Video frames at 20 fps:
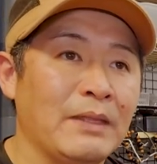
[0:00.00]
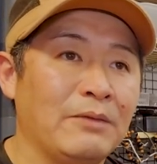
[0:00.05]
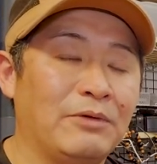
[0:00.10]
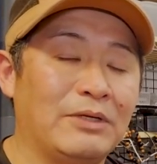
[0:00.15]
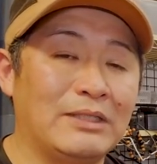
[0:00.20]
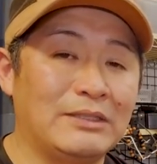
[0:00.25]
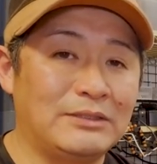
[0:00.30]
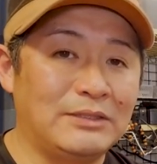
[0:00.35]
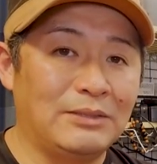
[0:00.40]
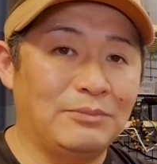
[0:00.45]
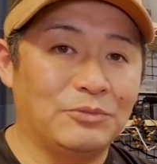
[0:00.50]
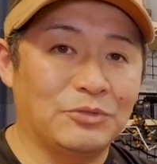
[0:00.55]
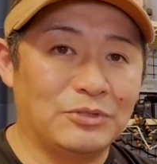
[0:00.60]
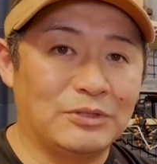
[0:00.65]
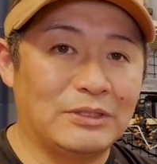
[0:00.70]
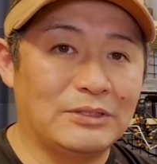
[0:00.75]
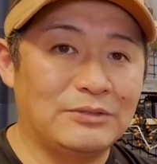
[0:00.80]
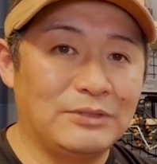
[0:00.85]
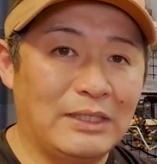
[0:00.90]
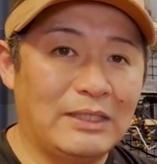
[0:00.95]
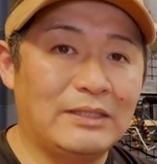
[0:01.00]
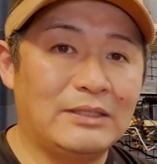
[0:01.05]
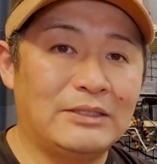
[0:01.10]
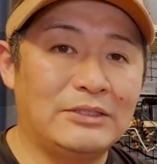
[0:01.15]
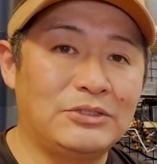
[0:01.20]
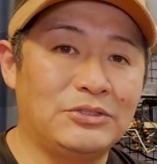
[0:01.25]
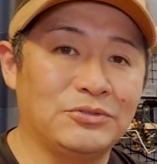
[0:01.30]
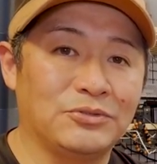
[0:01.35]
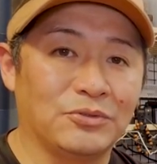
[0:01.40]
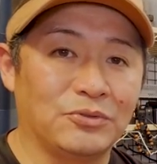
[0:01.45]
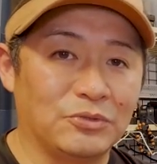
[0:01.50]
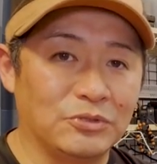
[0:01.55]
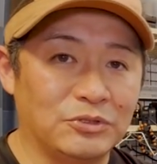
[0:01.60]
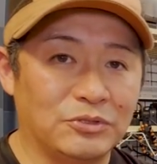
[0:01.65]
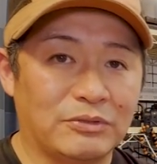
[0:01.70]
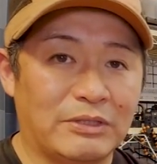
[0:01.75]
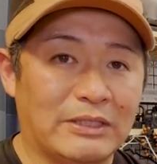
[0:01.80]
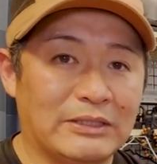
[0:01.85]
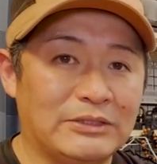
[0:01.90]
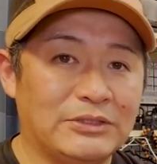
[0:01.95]
私が持ってるね、機種のご
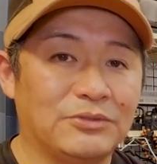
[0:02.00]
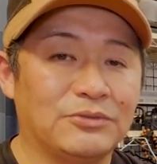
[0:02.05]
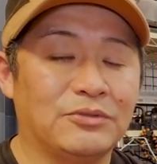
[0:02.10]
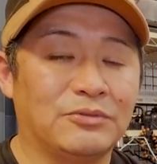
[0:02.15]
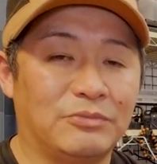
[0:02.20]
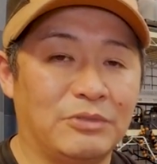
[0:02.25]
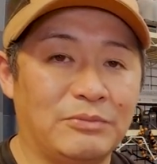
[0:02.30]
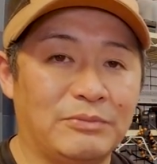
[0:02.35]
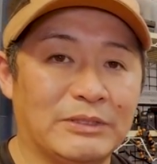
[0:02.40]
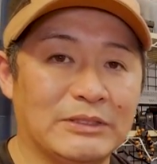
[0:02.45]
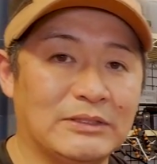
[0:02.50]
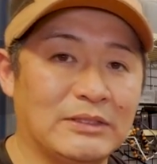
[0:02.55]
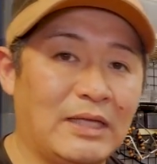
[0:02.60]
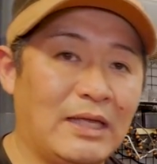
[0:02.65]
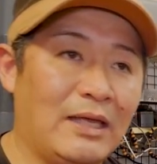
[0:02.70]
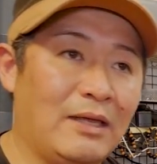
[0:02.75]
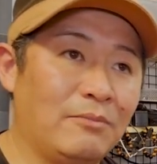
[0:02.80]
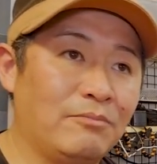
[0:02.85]
紹介しようと思います。